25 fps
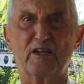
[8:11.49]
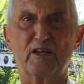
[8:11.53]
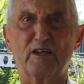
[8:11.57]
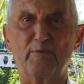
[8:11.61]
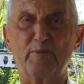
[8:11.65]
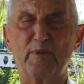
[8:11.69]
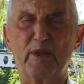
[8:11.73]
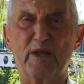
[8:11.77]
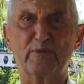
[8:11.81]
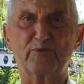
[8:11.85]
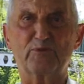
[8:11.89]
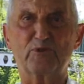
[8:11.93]

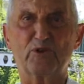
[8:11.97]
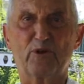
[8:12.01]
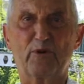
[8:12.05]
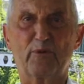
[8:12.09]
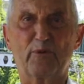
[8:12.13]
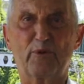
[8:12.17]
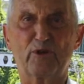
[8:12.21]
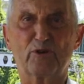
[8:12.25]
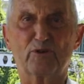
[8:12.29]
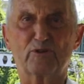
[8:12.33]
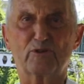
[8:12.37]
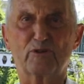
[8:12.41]
y me
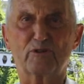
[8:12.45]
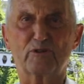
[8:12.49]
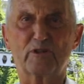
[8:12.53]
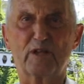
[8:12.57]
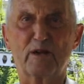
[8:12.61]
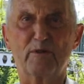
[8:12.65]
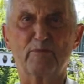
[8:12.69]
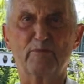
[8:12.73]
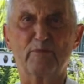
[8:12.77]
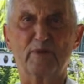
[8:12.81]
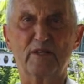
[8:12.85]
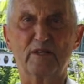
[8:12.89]
absorbió
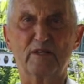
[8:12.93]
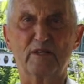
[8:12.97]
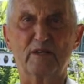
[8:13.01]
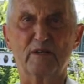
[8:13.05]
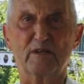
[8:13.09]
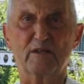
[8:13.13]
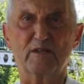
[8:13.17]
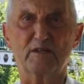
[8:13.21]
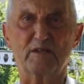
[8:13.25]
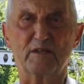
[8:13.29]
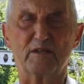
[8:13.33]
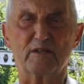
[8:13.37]

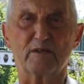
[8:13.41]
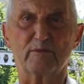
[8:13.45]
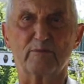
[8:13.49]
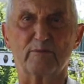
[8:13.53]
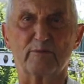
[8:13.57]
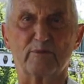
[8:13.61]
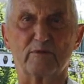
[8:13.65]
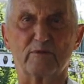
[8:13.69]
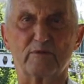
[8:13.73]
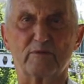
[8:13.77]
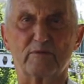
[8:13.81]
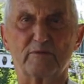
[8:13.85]
totalmente el
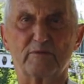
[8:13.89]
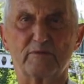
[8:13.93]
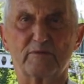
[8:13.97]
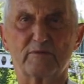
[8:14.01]
tiempo.